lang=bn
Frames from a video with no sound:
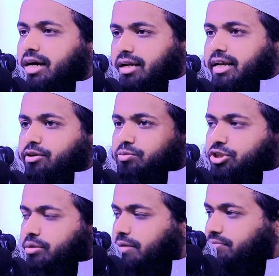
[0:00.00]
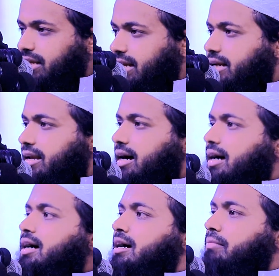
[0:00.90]
আল্লাহ নবী জবাব দিলেন না
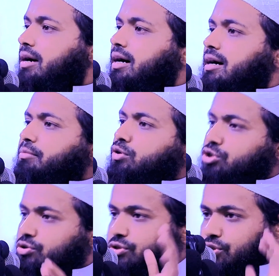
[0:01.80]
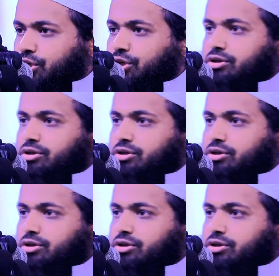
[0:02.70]
হা হ্যাঁ, আমি অসুস্থ